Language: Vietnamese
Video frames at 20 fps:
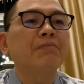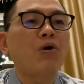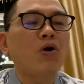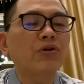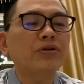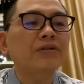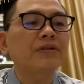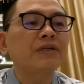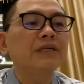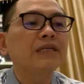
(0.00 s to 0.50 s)

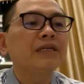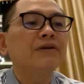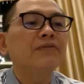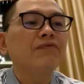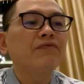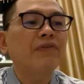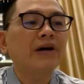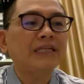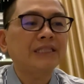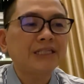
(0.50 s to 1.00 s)
một
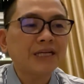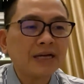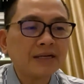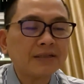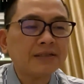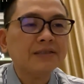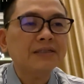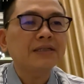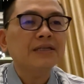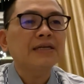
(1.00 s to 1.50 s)
vật
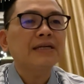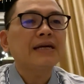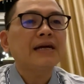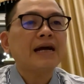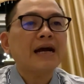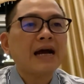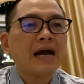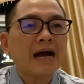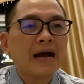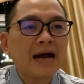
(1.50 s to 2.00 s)
chất
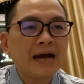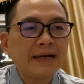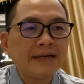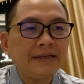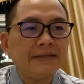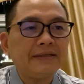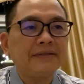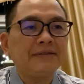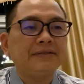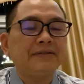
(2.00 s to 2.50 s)

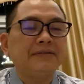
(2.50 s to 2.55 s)
hai